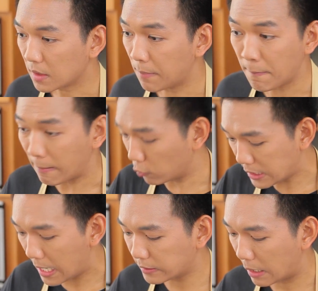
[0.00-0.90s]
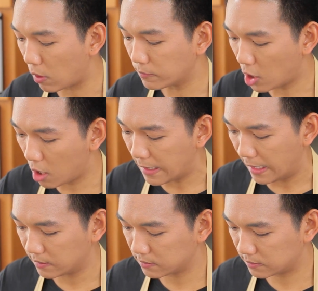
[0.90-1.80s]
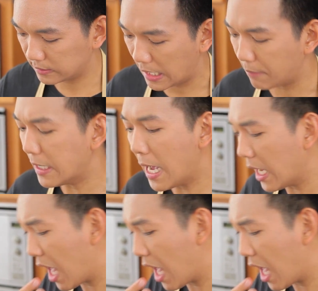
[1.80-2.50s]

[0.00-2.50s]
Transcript: ไปปรับรสชาติตามความชอบแหละทำได้